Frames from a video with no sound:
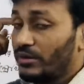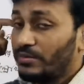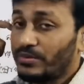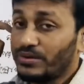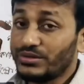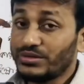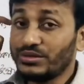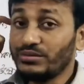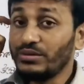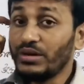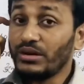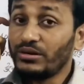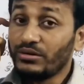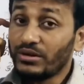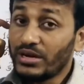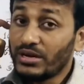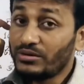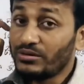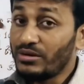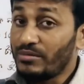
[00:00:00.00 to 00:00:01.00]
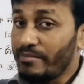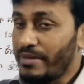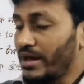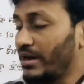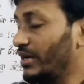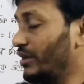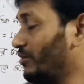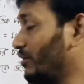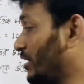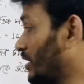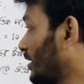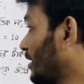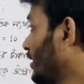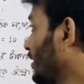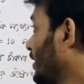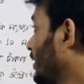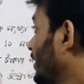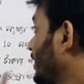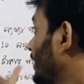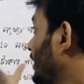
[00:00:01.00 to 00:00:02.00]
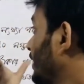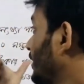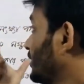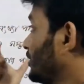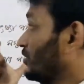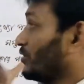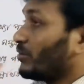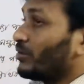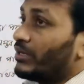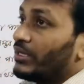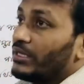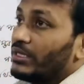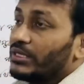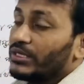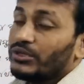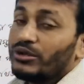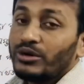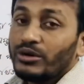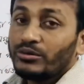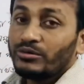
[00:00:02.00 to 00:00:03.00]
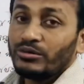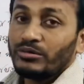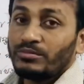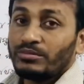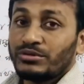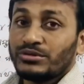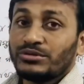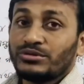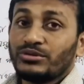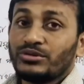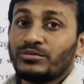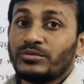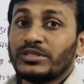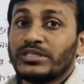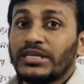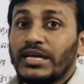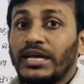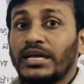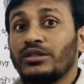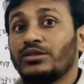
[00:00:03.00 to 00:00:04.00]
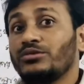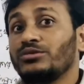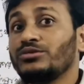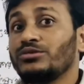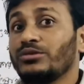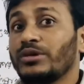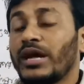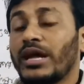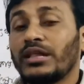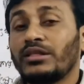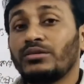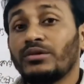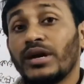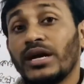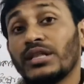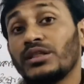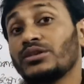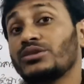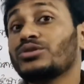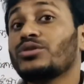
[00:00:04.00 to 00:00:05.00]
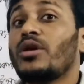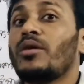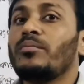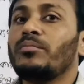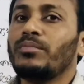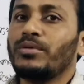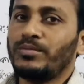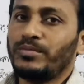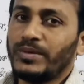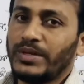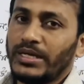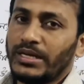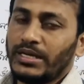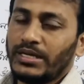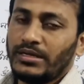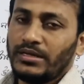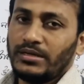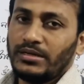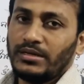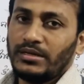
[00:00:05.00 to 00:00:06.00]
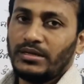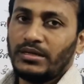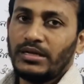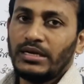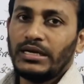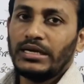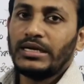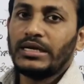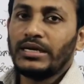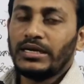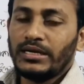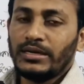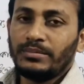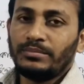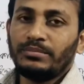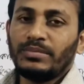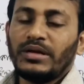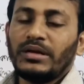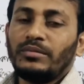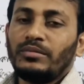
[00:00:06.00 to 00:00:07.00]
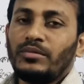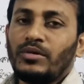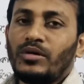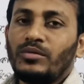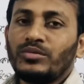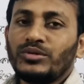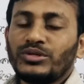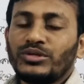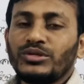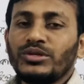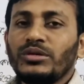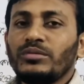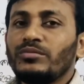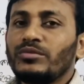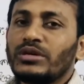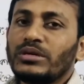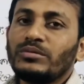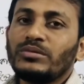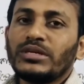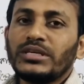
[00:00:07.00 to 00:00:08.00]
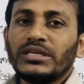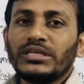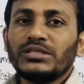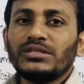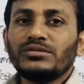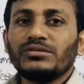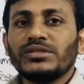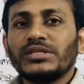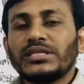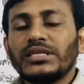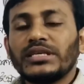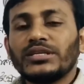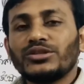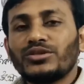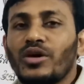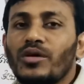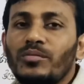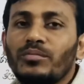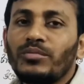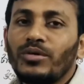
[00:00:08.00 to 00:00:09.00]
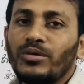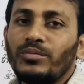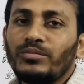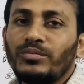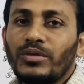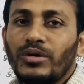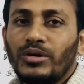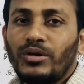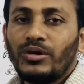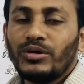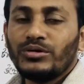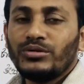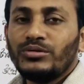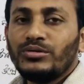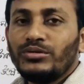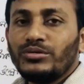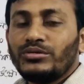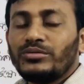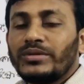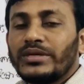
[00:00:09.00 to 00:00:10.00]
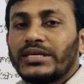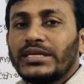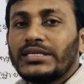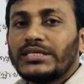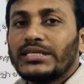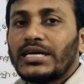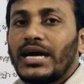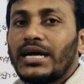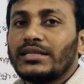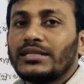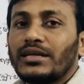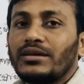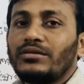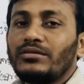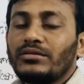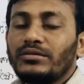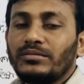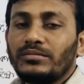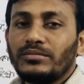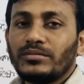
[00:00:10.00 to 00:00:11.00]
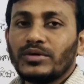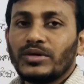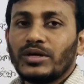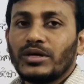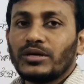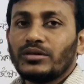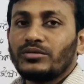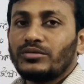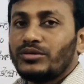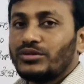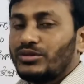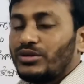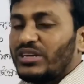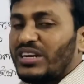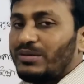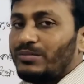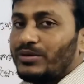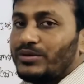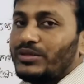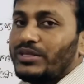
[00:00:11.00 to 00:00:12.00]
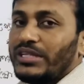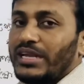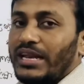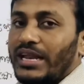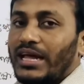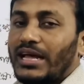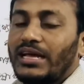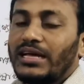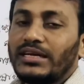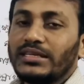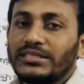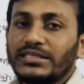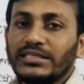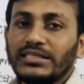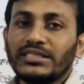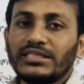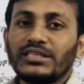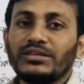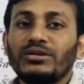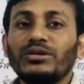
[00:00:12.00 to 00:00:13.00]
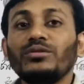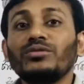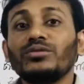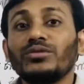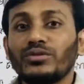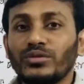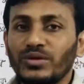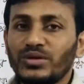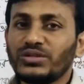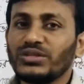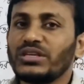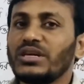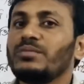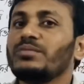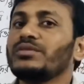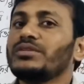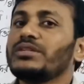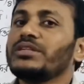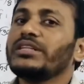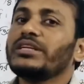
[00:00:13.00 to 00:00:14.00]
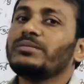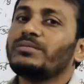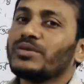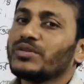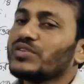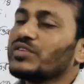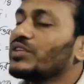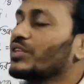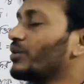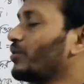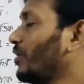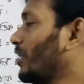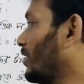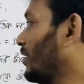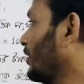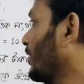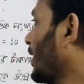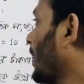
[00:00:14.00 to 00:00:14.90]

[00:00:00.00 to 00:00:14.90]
প্রশ্নগুলো করার কোনো মানে হয় না যখন এই ধরনের কোনো প্রশ্ন করবো যে এত যোগ এত এত সম্ভব কিনা অবশ্যই মোটামুটি এটা শিওর যেটা সম্ভব হয়তো তোমাকে সাধারণ কোনো সংখ্যা পদ্ধতি না জিজ্ঞাসা করে অন্য কোনো সংখ্যা পদ্ধতি দিয়ে প্রশ্নটি করা হয়